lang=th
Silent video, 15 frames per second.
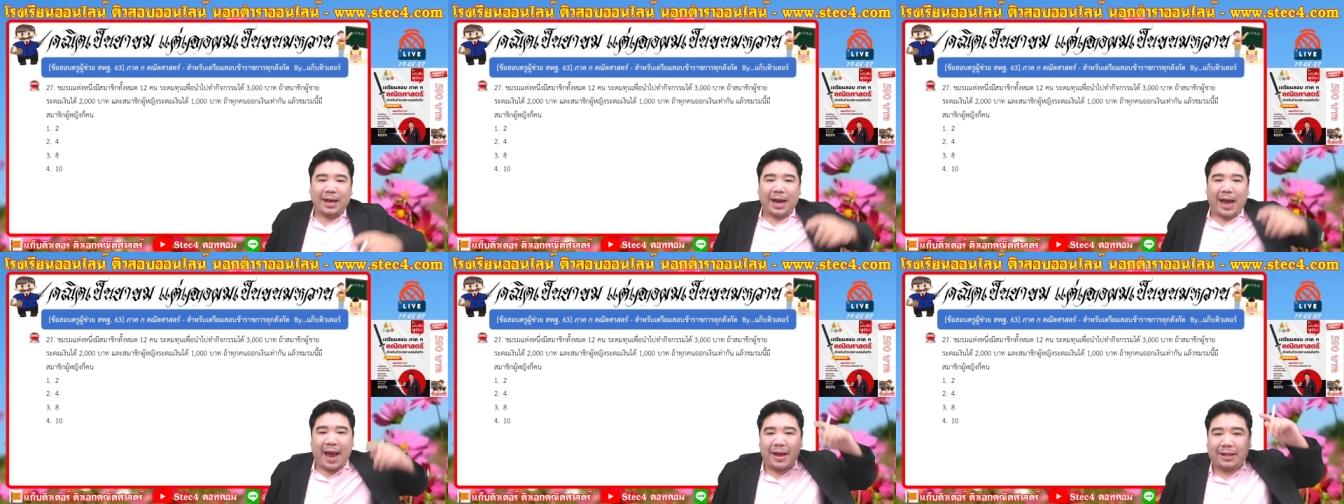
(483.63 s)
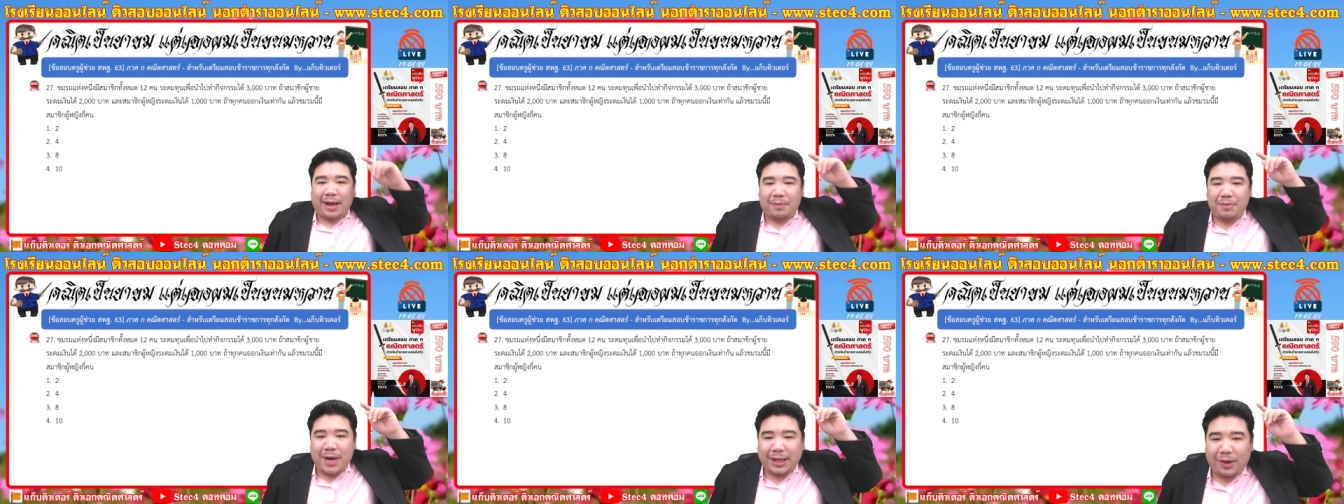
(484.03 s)
ใคร
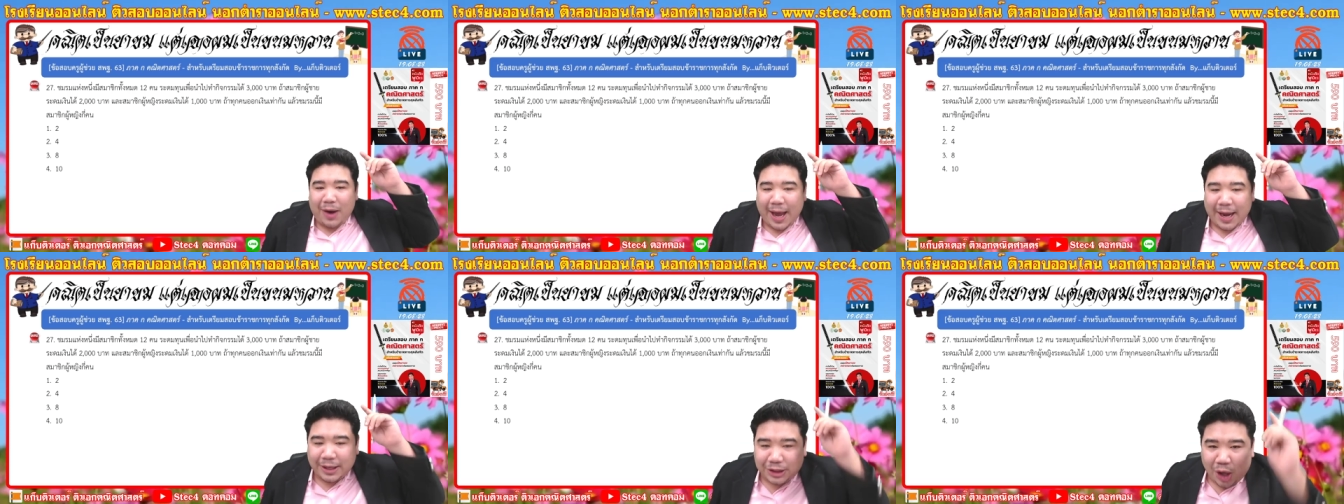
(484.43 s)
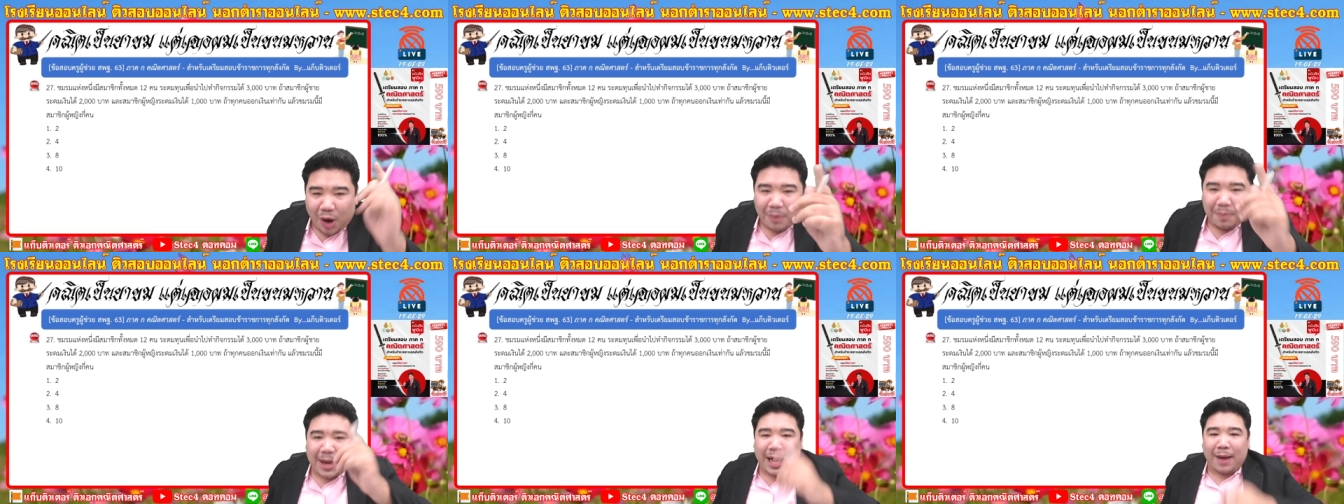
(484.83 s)
ทำได้เท่าไหร่ตอ
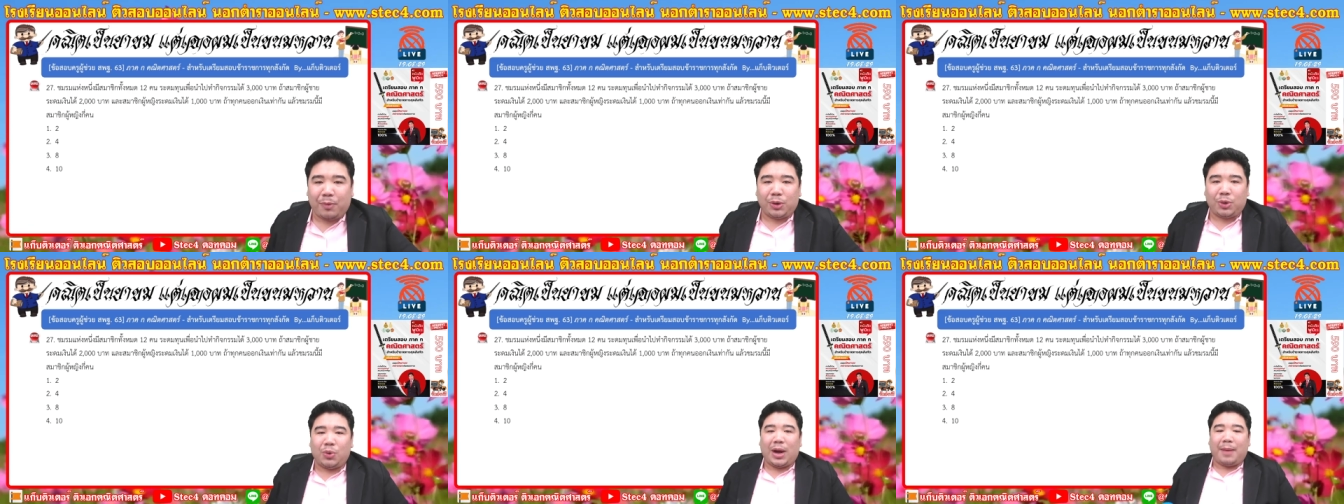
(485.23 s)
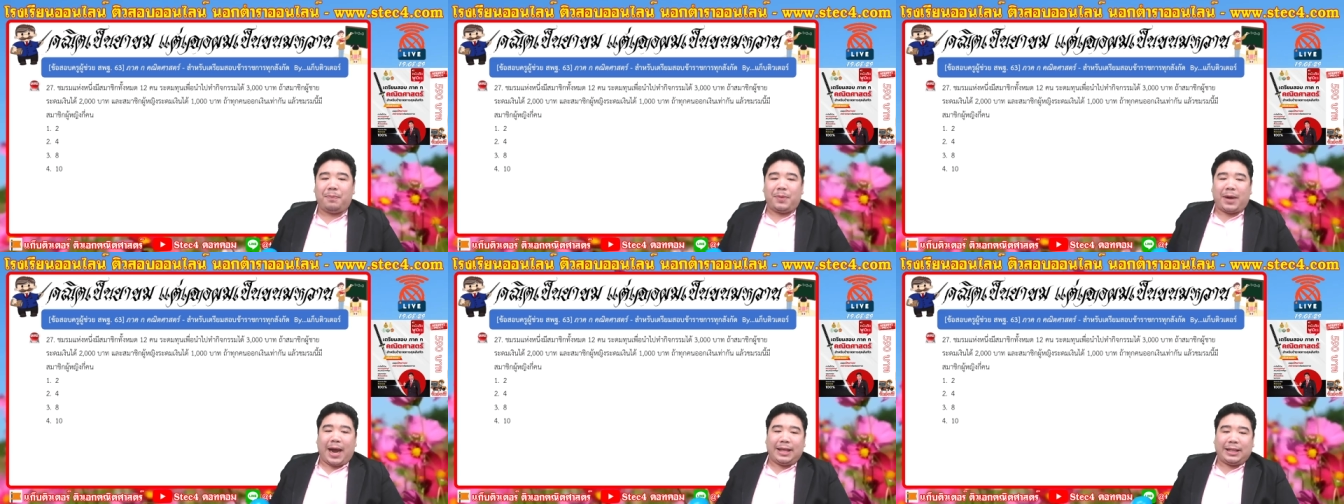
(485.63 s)
บมาครับ คุณครูครับ
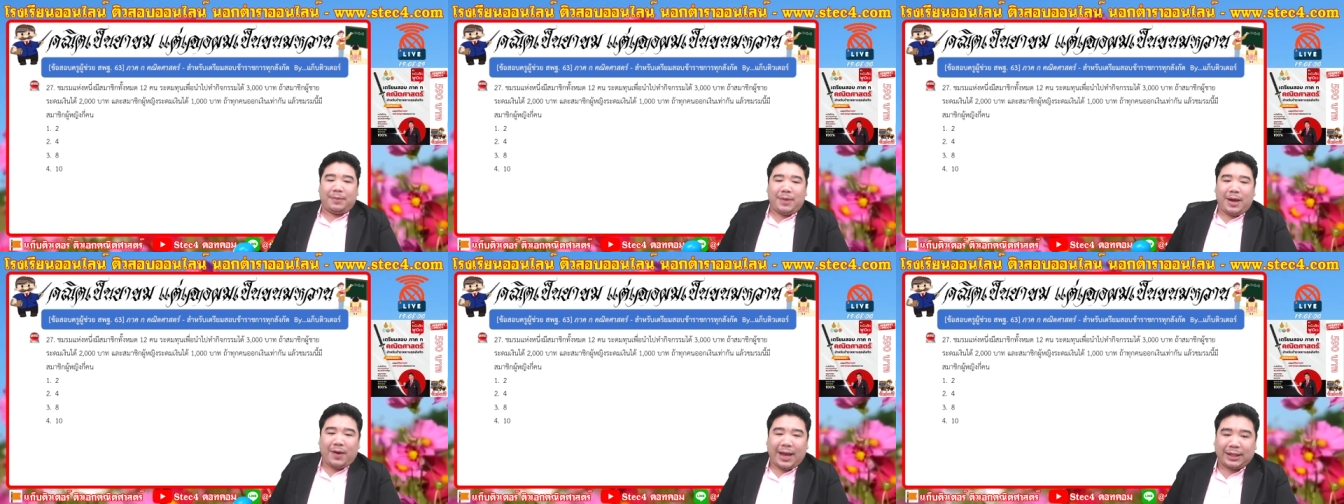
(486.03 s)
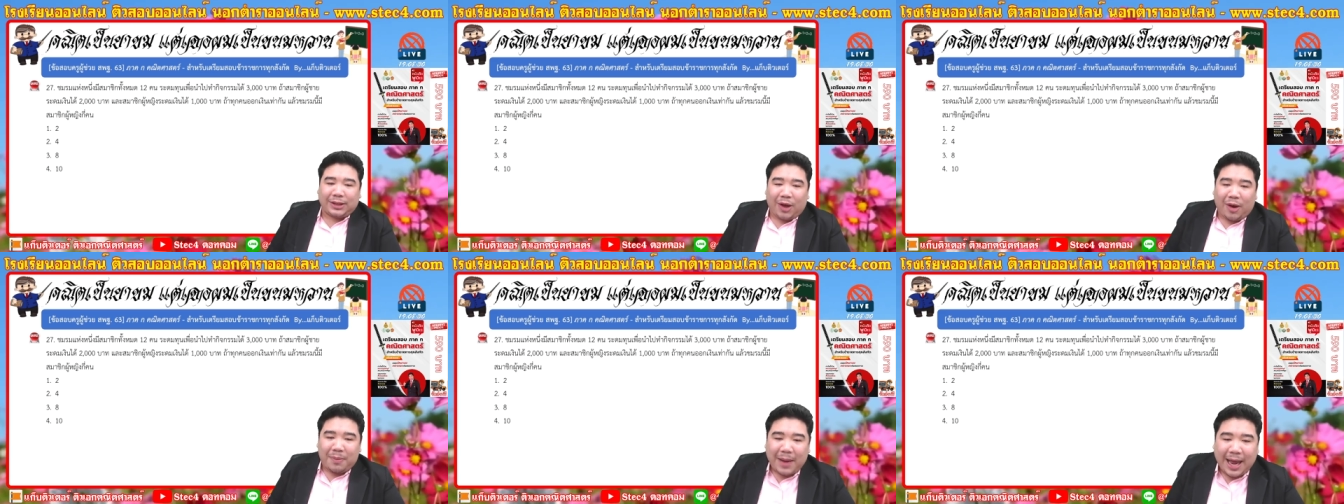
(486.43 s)
ใครทำได้เท่าไหร่
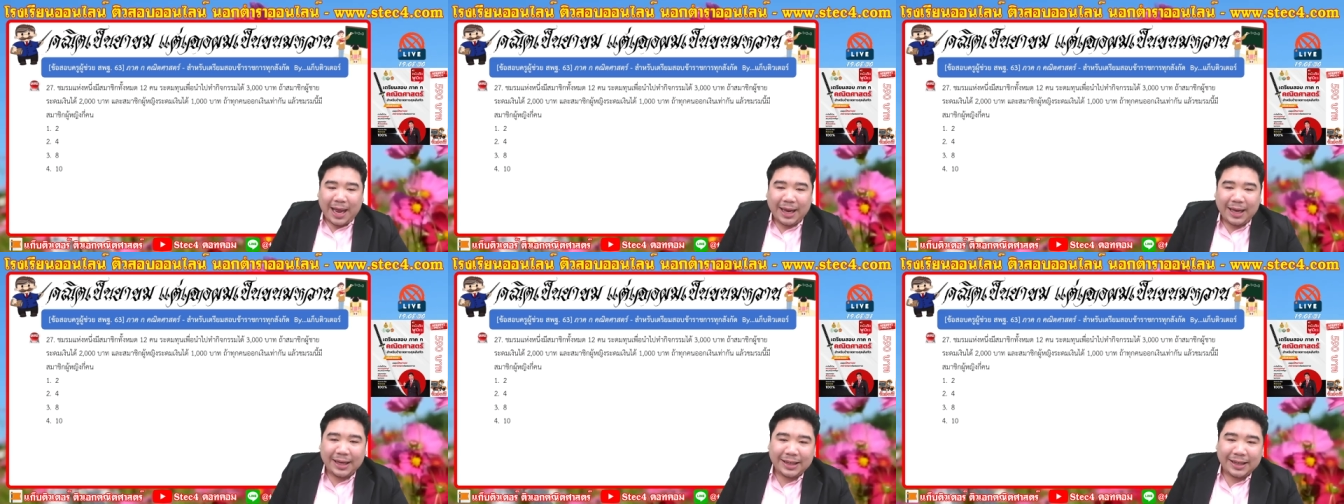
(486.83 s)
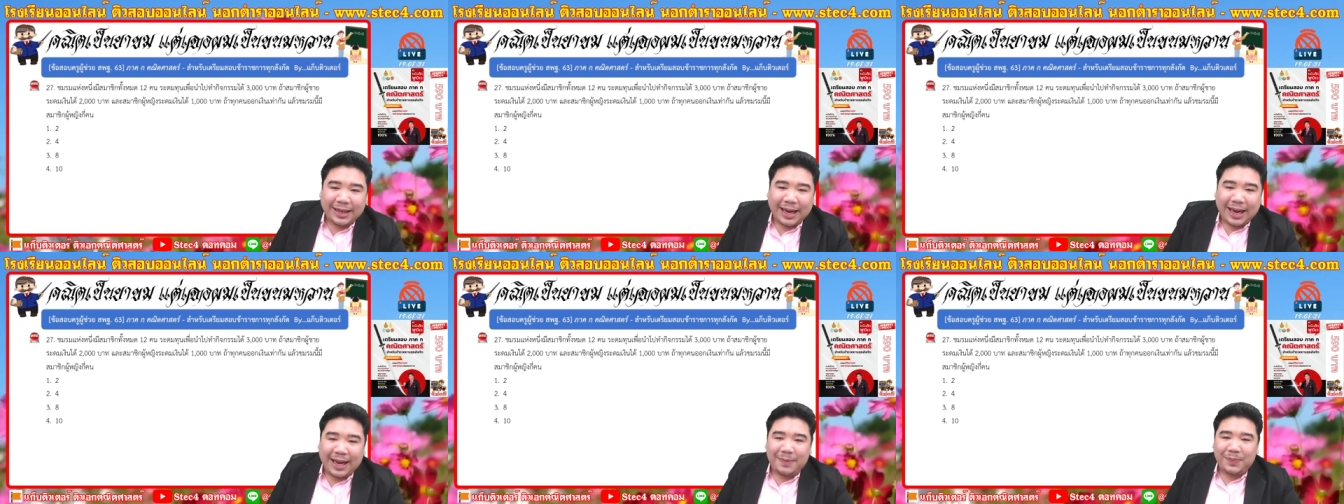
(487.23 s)
ตอบมา
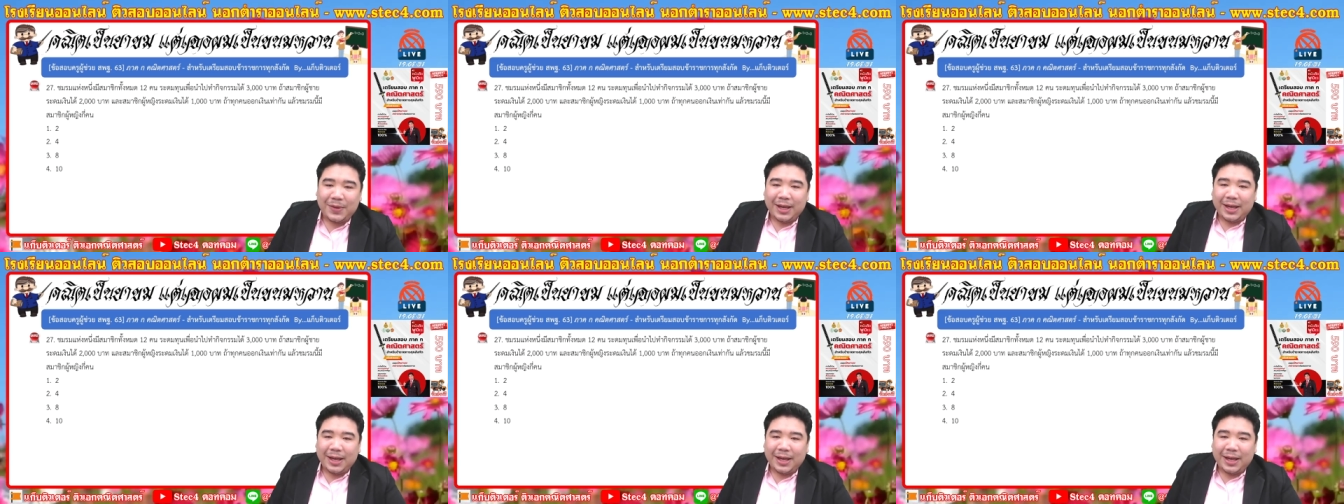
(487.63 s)
นะฮะ